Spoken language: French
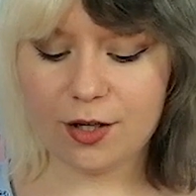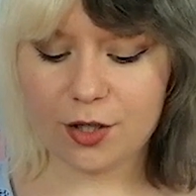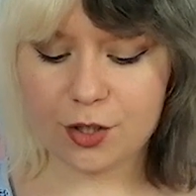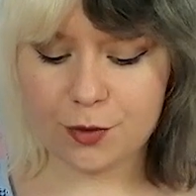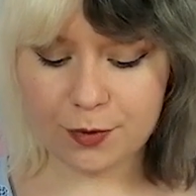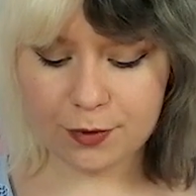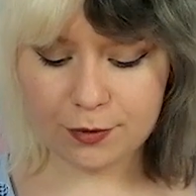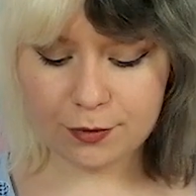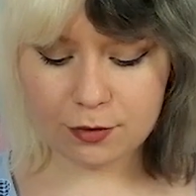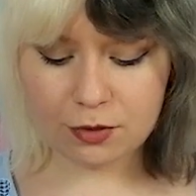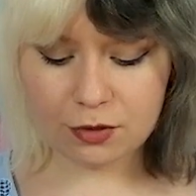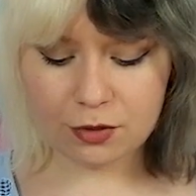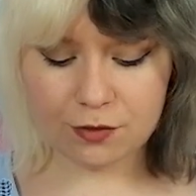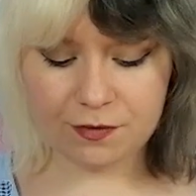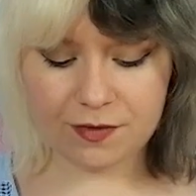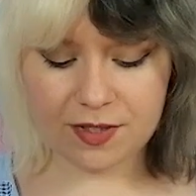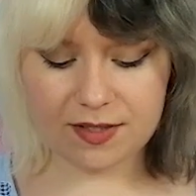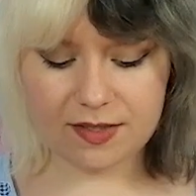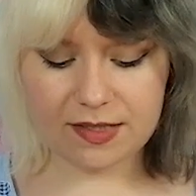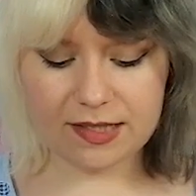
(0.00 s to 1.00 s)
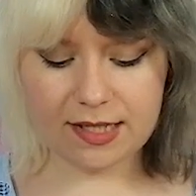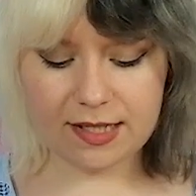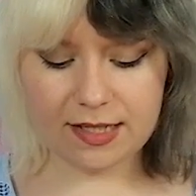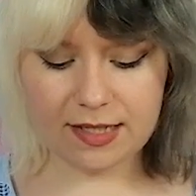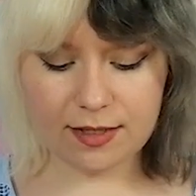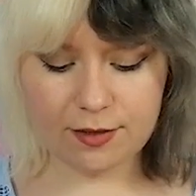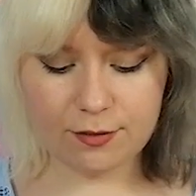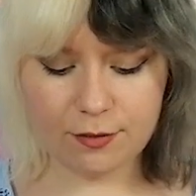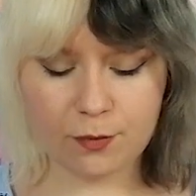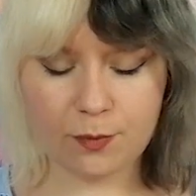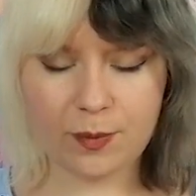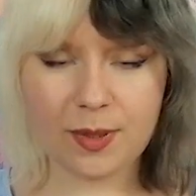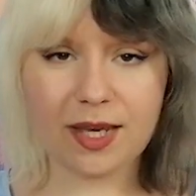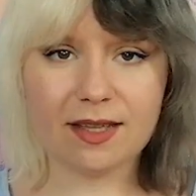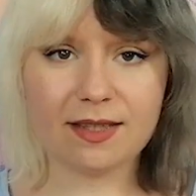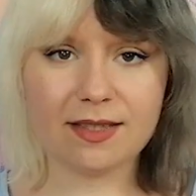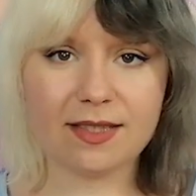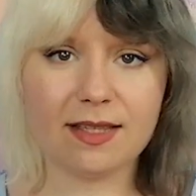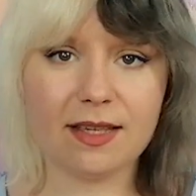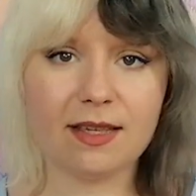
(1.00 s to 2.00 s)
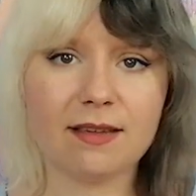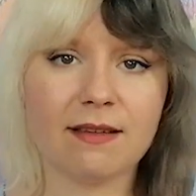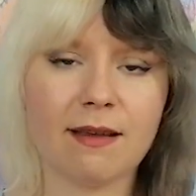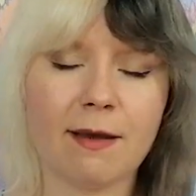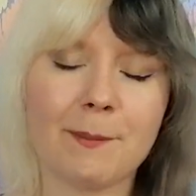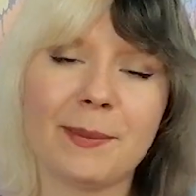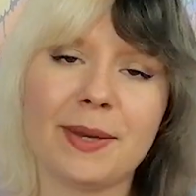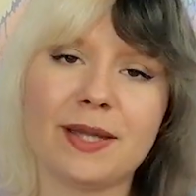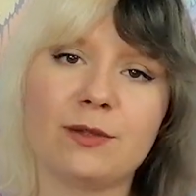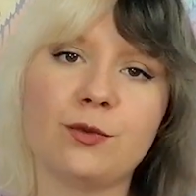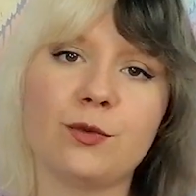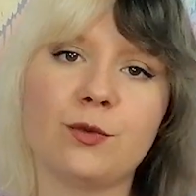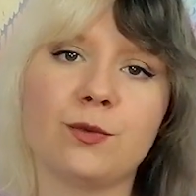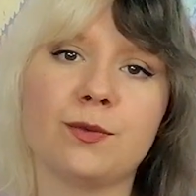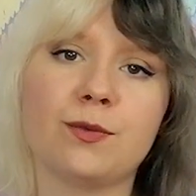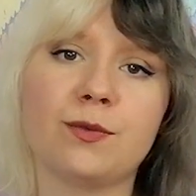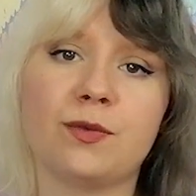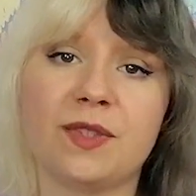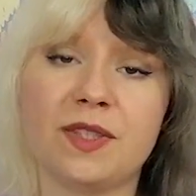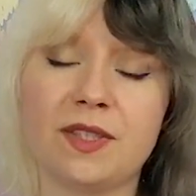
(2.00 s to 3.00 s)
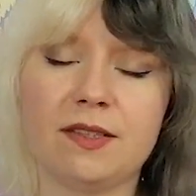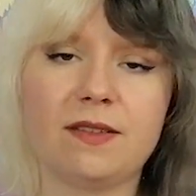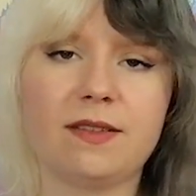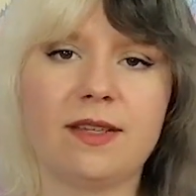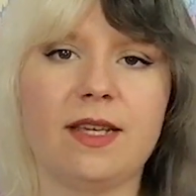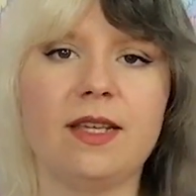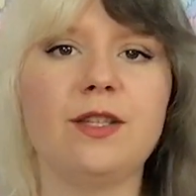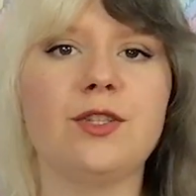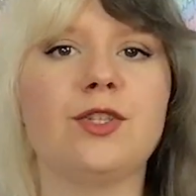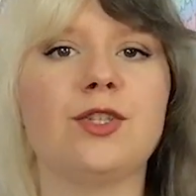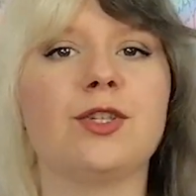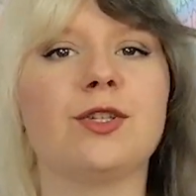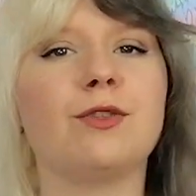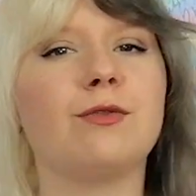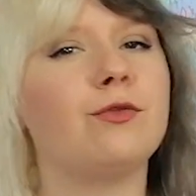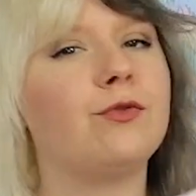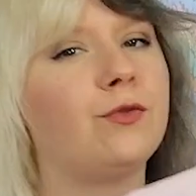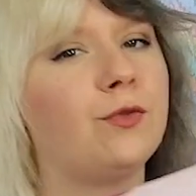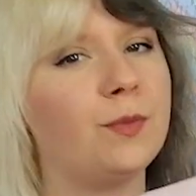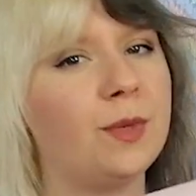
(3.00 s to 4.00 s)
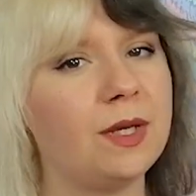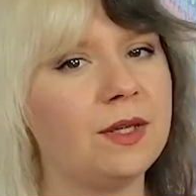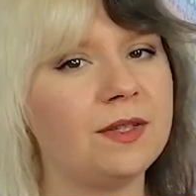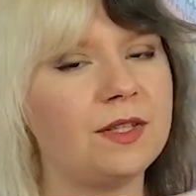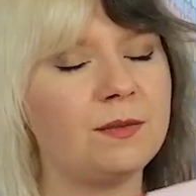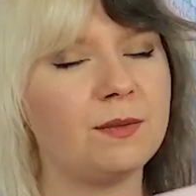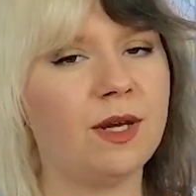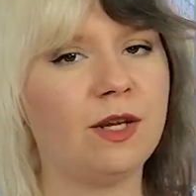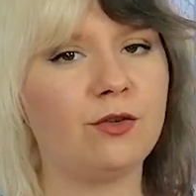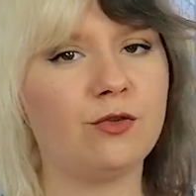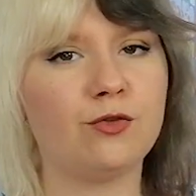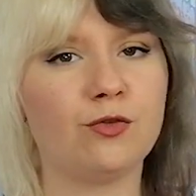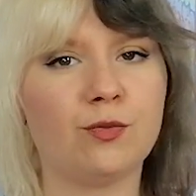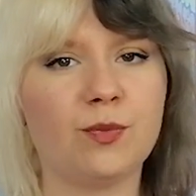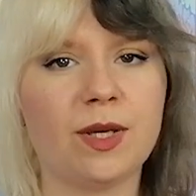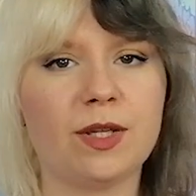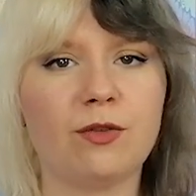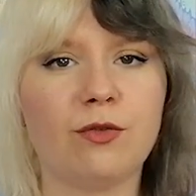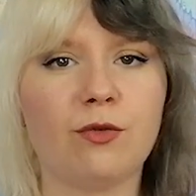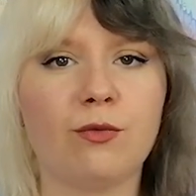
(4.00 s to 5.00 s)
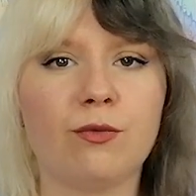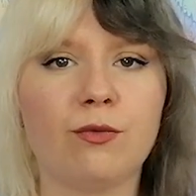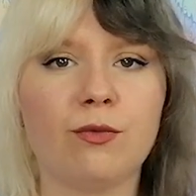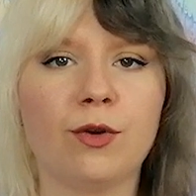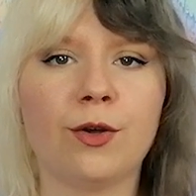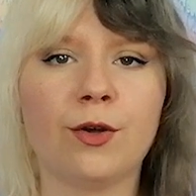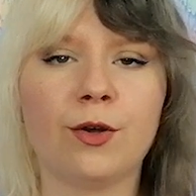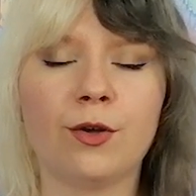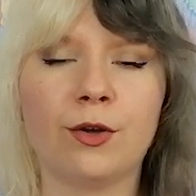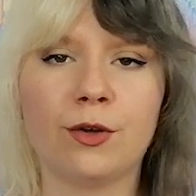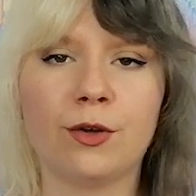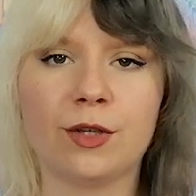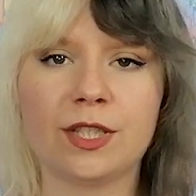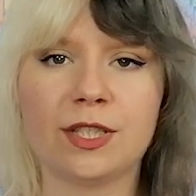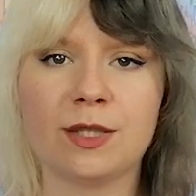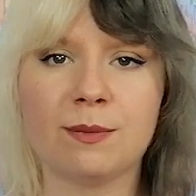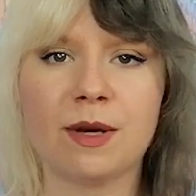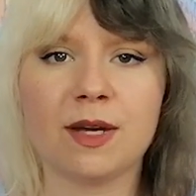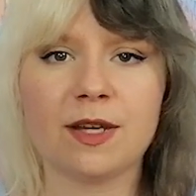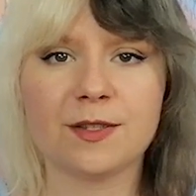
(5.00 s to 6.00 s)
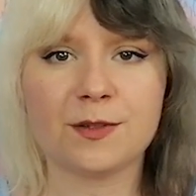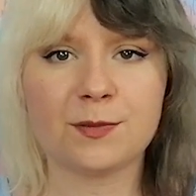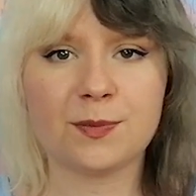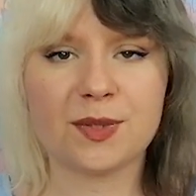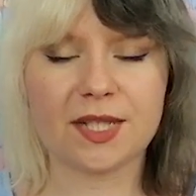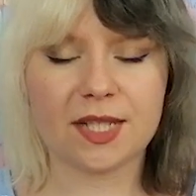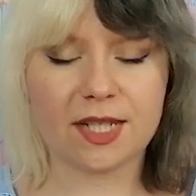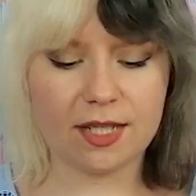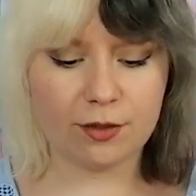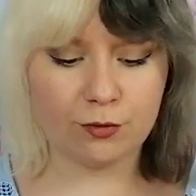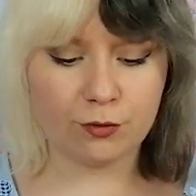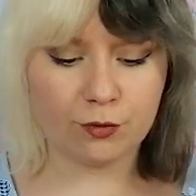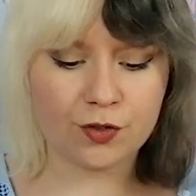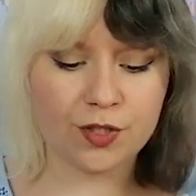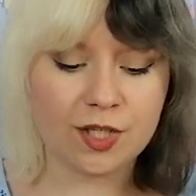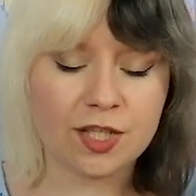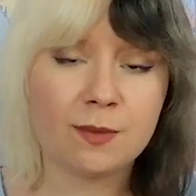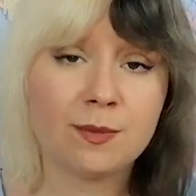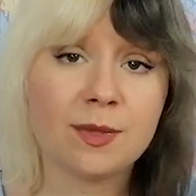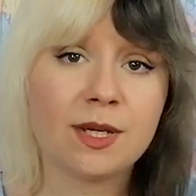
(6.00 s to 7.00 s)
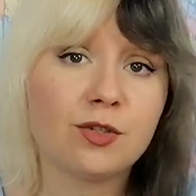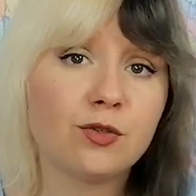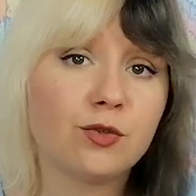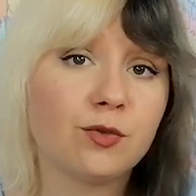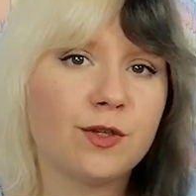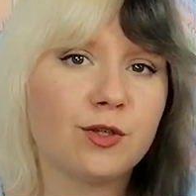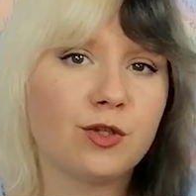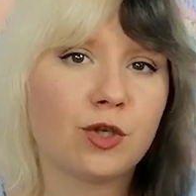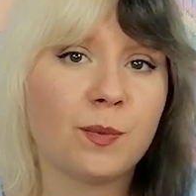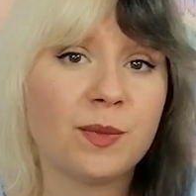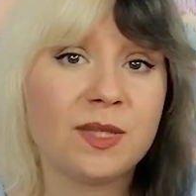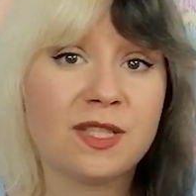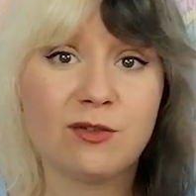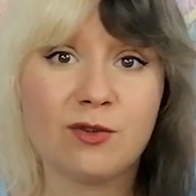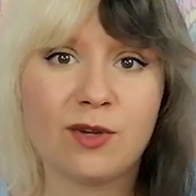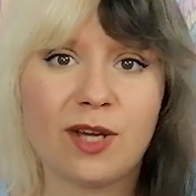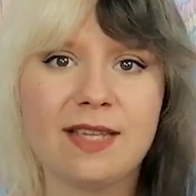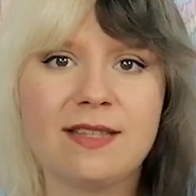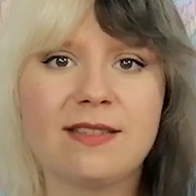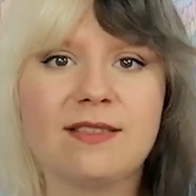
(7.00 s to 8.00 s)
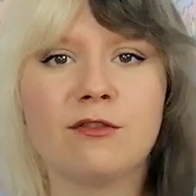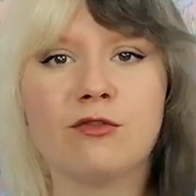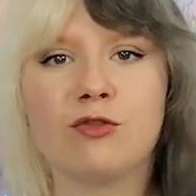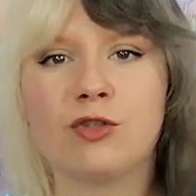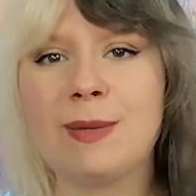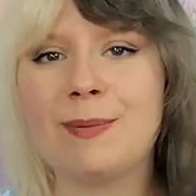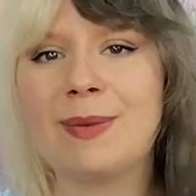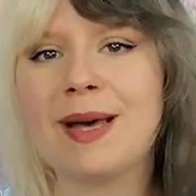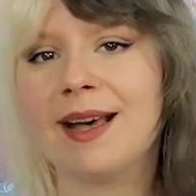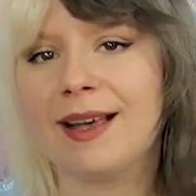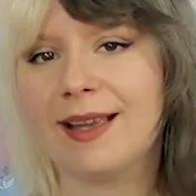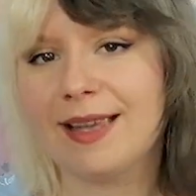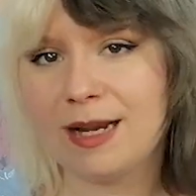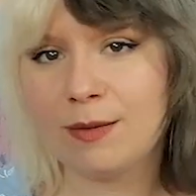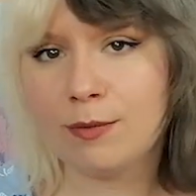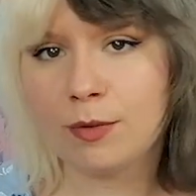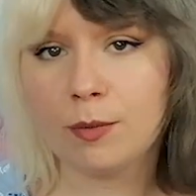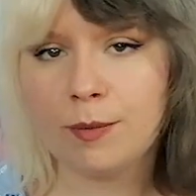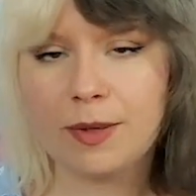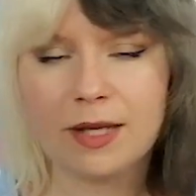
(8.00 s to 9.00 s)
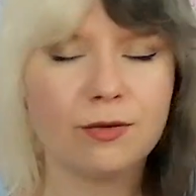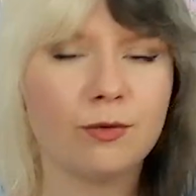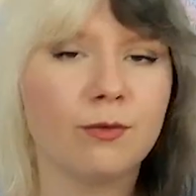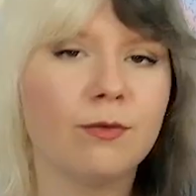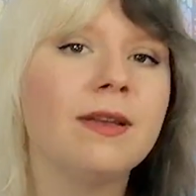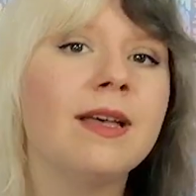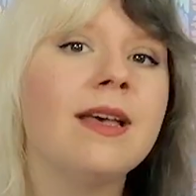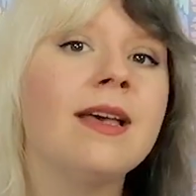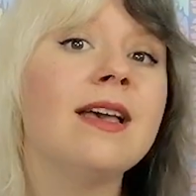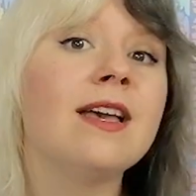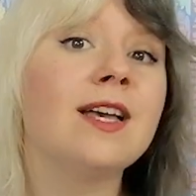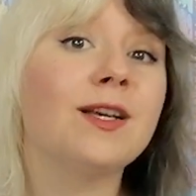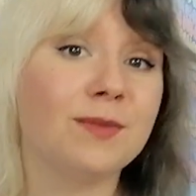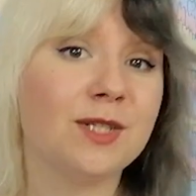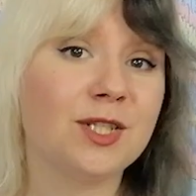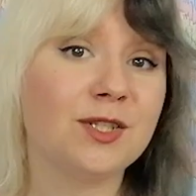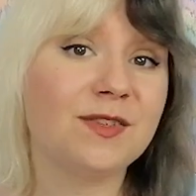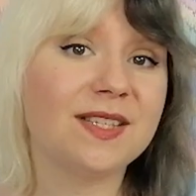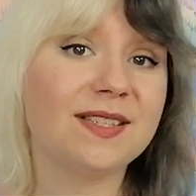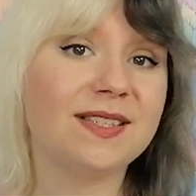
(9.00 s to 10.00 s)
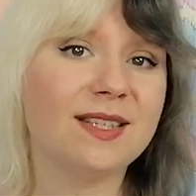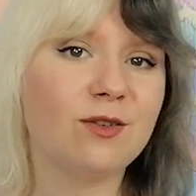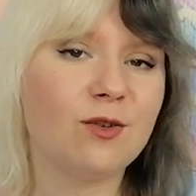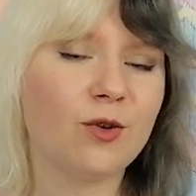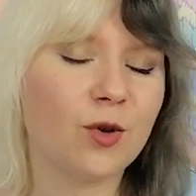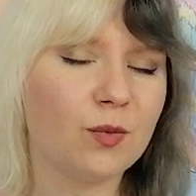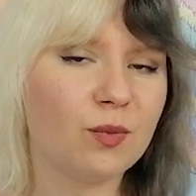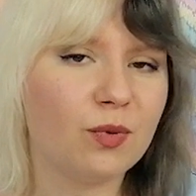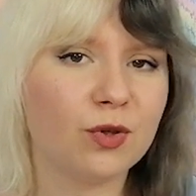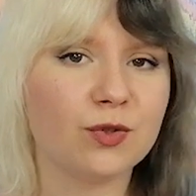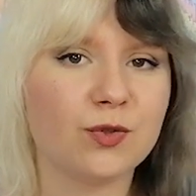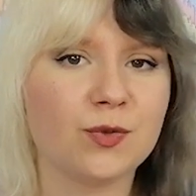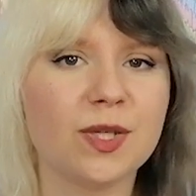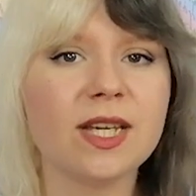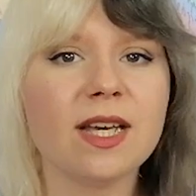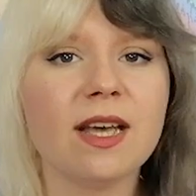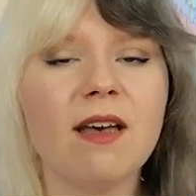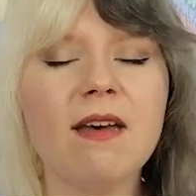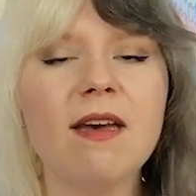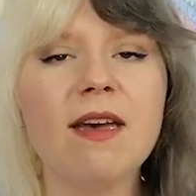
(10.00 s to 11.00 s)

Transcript: Je pense que je vais essayer de partir d'un patron vintage. Je vous mets une image du patron qui m'a inspiré. Donc c'est une image trouvée sur Pinterest. Je n'ai pas réellement le patron, mais je vais essayer de le reproduire.